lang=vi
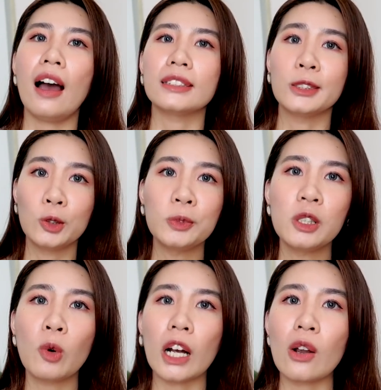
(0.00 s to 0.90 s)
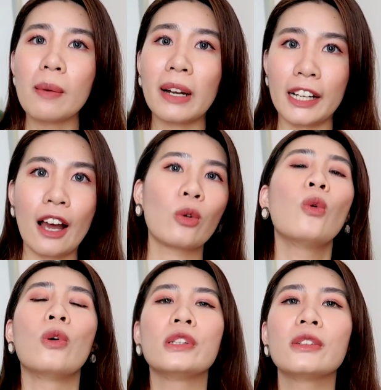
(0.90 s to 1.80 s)
sử dụng như một cái loại mặt nạ
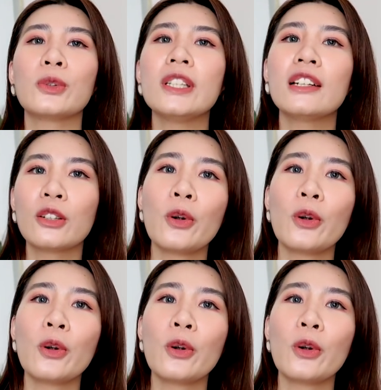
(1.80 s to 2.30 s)
ngủ, nhưng tuy nhiên thì